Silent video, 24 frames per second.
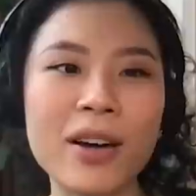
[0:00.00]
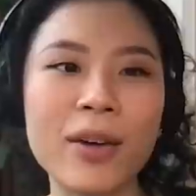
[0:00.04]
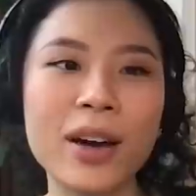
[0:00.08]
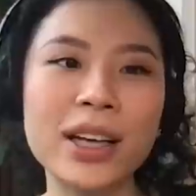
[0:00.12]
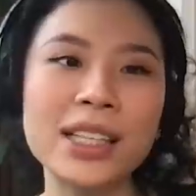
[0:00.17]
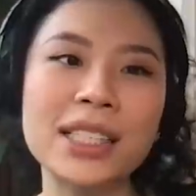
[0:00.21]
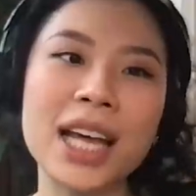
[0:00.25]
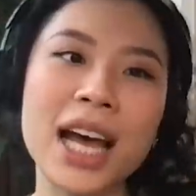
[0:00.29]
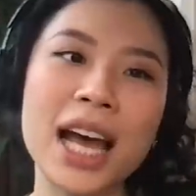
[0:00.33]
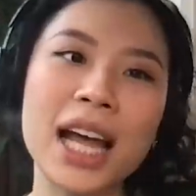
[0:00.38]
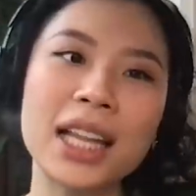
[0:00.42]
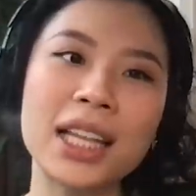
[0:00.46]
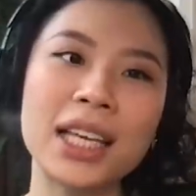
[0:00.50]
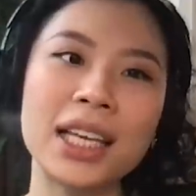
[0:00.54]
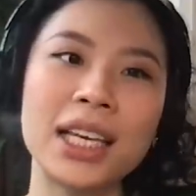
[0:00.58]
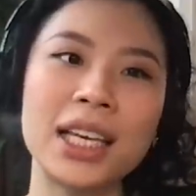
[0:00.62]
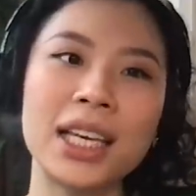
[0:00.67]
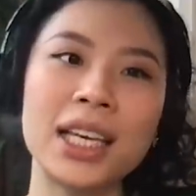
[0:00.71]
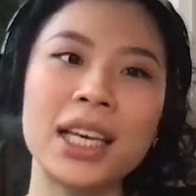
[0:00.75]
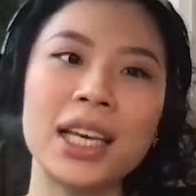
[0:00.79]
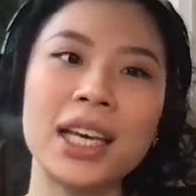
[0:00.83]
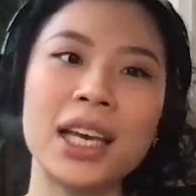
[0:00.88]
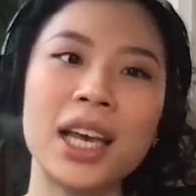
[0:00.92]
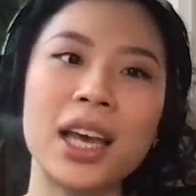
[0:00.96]
và ngoài ra
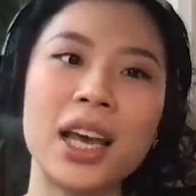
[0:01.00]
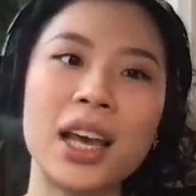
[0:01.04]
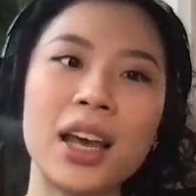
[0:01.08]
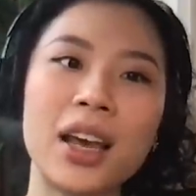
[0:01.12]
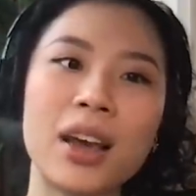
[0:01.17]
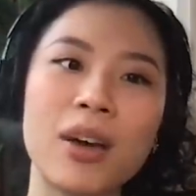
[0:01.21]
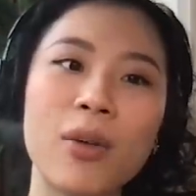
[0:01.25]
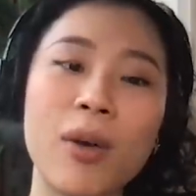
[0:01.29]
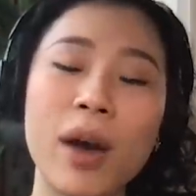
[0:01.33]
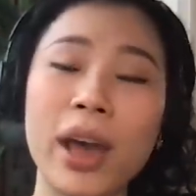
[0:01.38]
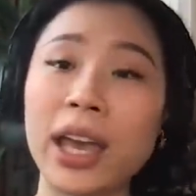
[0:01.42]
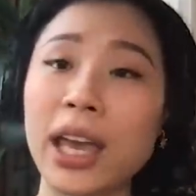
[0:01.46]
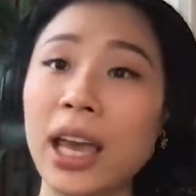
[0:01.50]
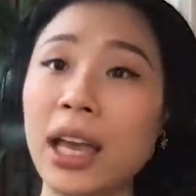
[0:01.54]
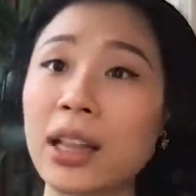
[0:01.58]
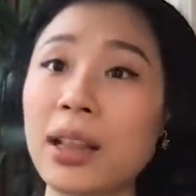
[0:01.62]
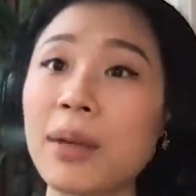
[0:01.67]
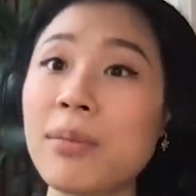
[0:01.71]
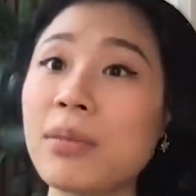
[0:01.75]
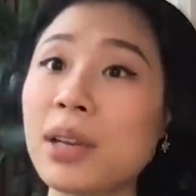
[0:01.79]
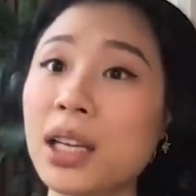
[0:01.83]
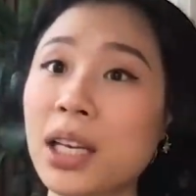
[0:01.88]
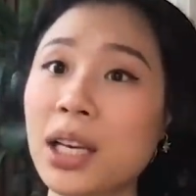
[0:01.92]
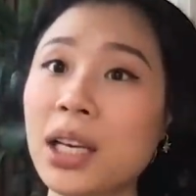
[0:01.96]
thì ngoài
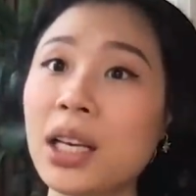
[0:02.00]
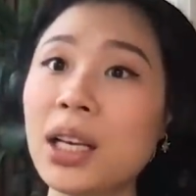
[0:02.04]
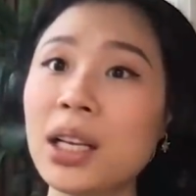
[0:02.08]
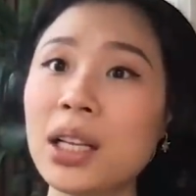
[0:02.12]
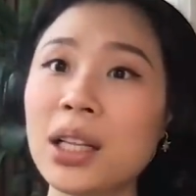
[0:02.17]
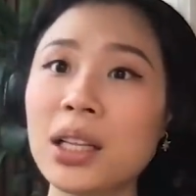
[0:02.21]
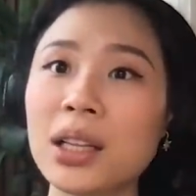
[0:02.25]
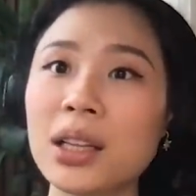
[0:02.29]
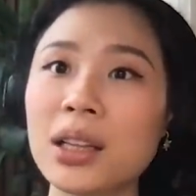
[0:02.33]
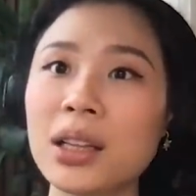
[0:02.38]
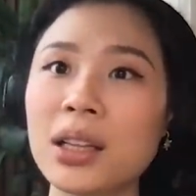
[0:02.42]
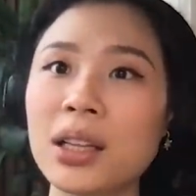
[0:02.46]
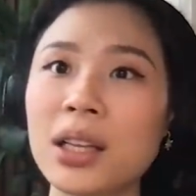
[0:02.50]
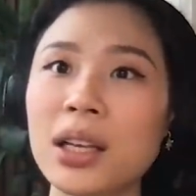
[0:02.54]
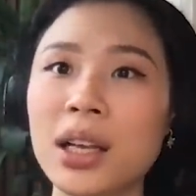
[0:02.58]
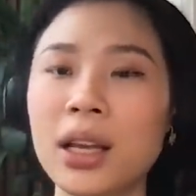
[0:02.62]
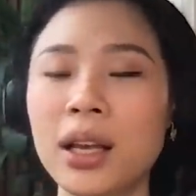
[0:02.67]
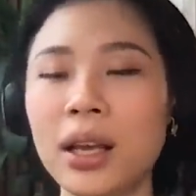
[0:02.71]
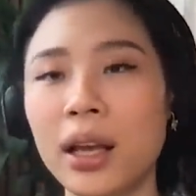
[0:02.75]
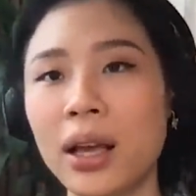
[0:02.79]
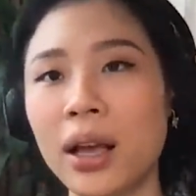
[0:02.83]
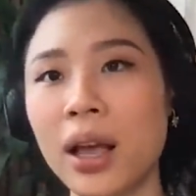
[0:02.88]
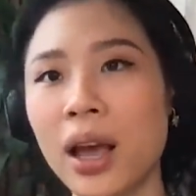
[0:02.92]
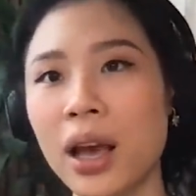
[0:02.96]
ngành tâm lý
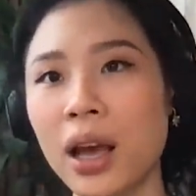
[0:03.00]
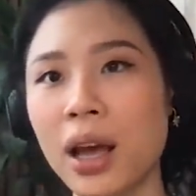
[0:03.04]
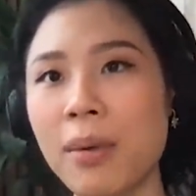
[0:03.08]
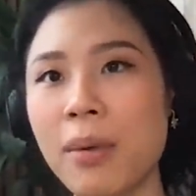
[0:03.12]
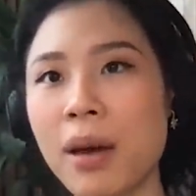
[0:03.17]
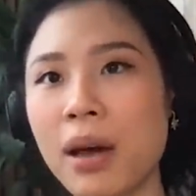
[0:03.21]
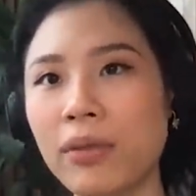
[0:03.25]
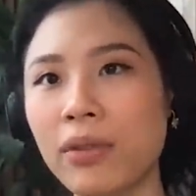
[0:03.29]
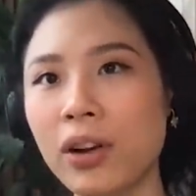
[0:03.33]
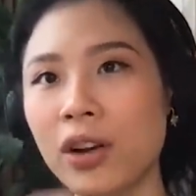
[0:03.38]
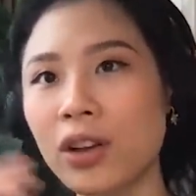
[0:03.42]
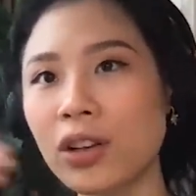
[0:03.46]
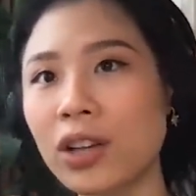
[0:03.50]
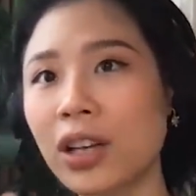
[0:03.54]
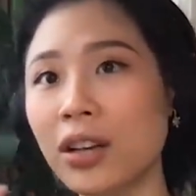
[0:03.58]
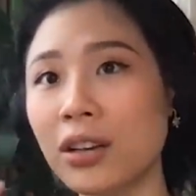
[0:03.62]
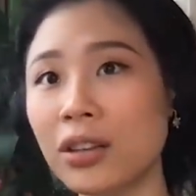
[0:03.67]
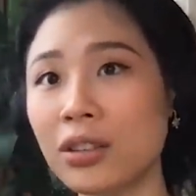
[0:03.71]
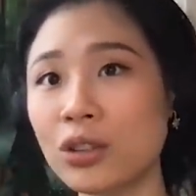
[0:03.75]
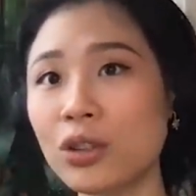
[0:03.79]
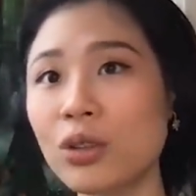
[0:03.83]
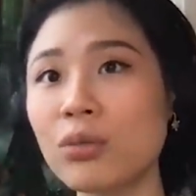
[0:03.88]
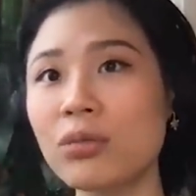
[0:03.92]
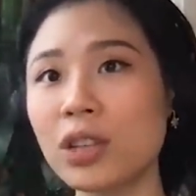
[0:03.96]
thì các bạn vẫn có
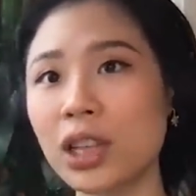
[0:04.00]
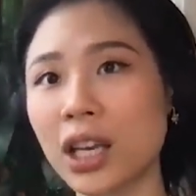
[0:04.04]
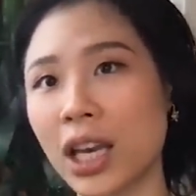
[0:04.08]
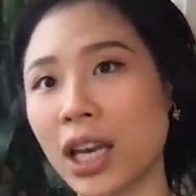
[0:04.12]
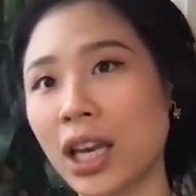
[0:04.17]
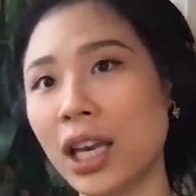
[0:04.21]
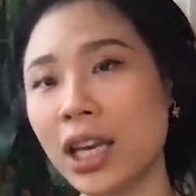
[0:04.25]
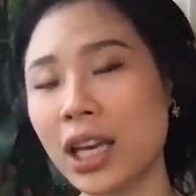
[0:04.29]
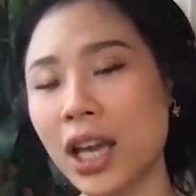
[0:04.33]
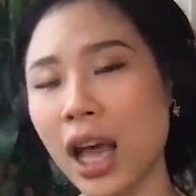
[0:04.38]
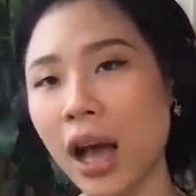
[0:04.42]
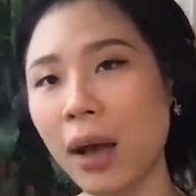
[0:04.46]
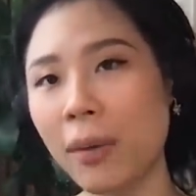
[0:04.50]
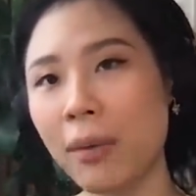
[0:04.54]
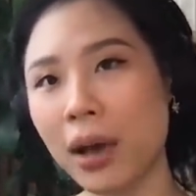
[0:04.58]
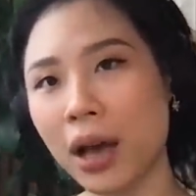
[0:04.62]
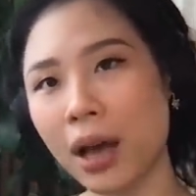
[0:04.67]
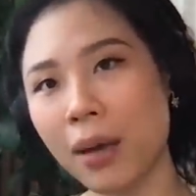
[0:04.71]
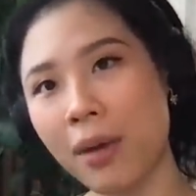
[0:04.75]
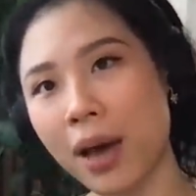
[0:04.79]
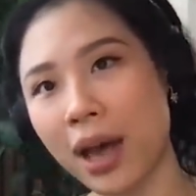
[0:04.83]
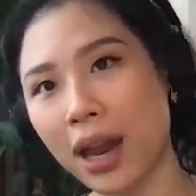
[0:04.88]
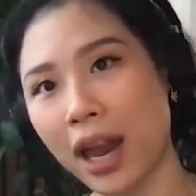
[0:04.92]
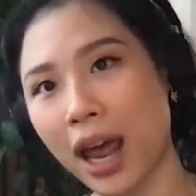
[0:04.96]
thể ứng dụng những cái kỹ năng
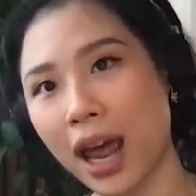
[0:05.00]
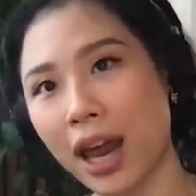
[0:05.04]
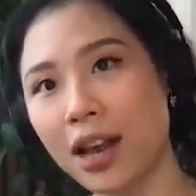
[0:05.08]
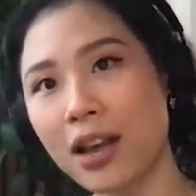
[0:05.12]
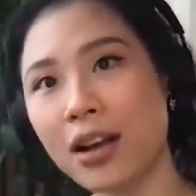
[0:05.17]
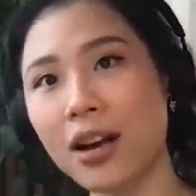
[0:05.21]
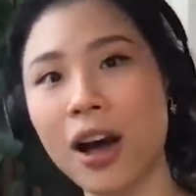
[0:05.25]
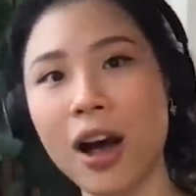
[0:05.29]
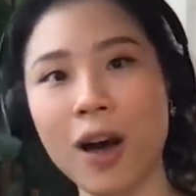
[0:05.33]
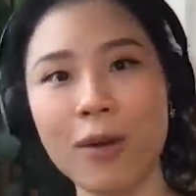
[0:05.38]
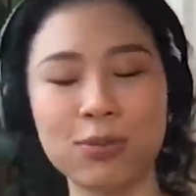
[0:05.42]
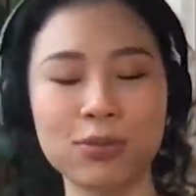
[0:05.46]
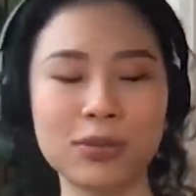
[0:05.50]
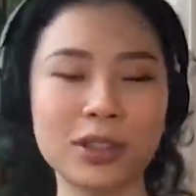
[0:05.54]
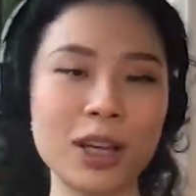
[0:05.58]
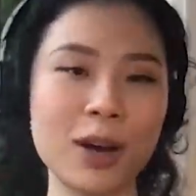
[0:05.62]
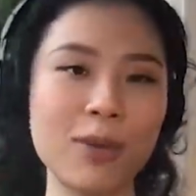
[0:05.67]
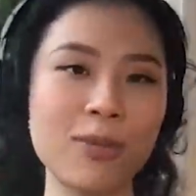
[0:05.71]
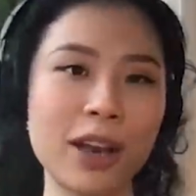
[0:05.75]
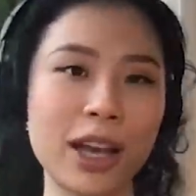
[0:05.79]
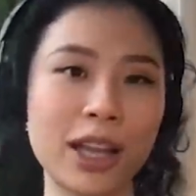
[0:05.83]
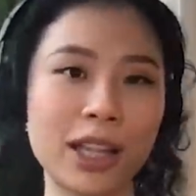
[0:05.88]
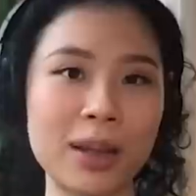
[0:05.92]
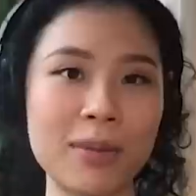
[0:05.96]
mà các bạn đã được học
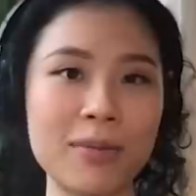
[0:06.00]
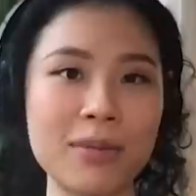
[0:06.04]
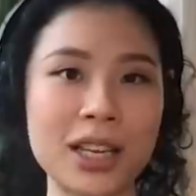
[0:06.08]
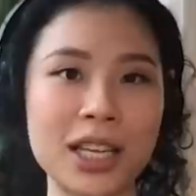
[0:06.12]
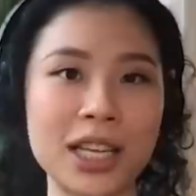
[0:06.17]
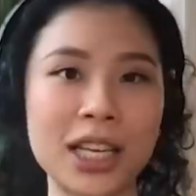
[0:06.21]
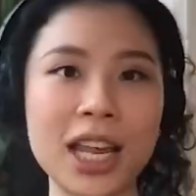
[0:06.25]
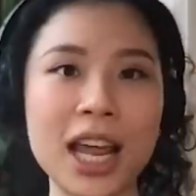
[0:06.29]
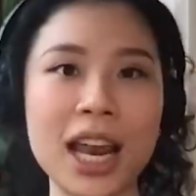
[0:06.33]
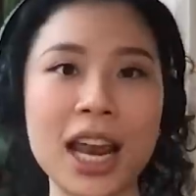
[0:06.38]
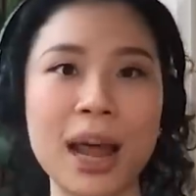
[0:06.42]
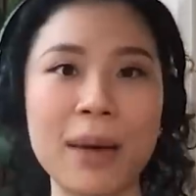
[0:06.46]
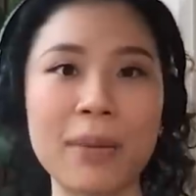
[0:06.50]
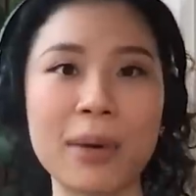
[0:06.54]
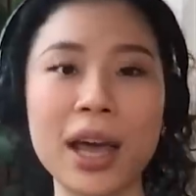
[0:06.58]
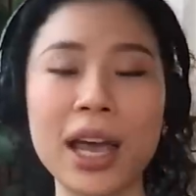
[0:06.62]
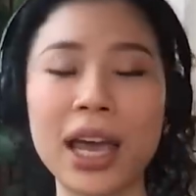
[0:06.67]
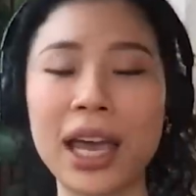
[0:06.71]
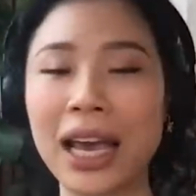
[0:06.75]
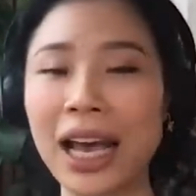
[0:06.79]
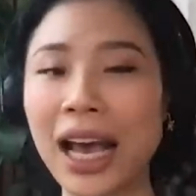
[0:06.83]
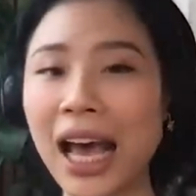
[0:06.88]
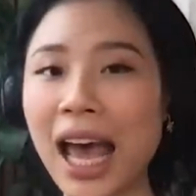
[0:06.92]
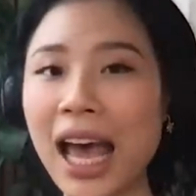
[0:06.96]
trong ngành tâm lý để làm
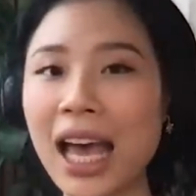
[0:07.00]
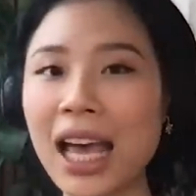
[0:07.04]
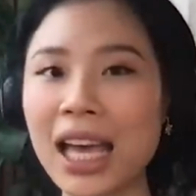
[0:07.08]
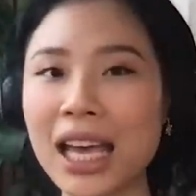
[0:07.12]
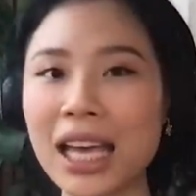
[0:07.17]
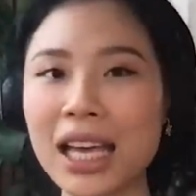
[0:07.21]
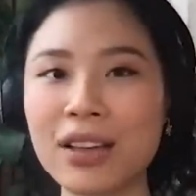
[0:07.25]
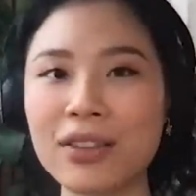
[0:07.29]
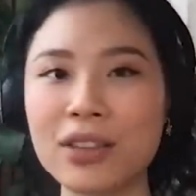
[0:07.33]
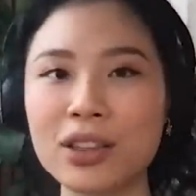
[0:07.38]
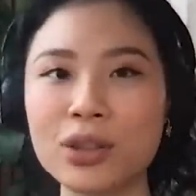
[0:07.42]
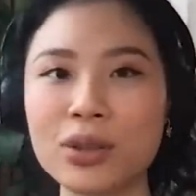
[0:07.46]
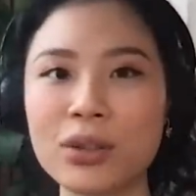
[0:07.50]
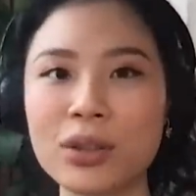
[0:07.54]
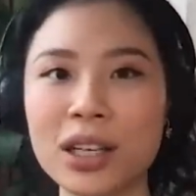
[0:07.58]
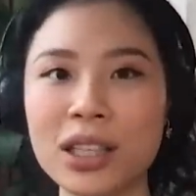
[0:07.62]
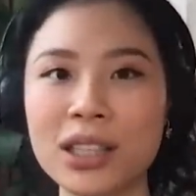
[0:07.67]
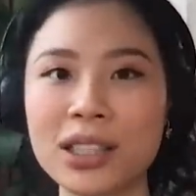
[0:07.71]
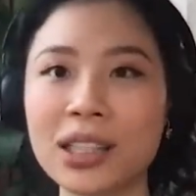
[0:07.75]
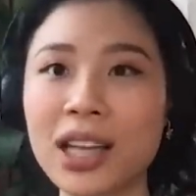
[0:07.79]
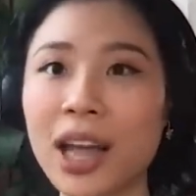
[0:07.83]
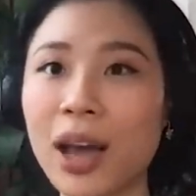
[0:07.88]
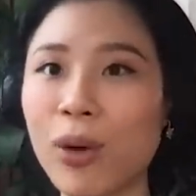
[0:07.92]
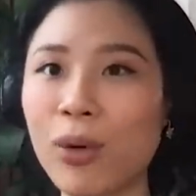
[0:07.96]
các ngành khác ví dụ
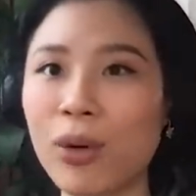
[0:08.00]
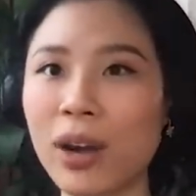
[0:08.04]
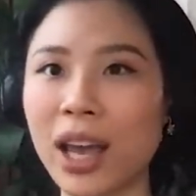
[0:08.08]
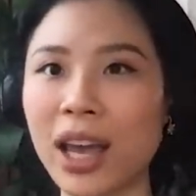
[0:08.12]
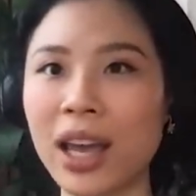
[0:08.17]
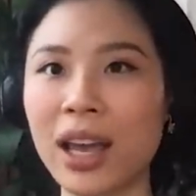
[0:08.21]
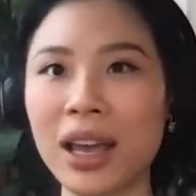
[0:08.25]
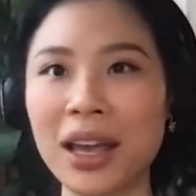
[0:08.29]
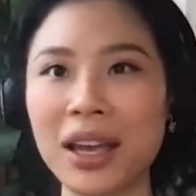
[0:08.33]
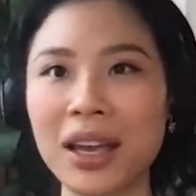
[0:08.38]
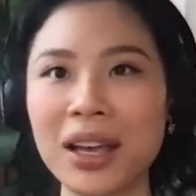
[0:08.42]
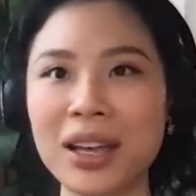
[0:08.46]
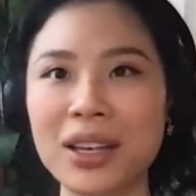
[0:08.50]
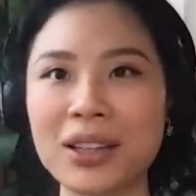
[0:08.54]
như là sale này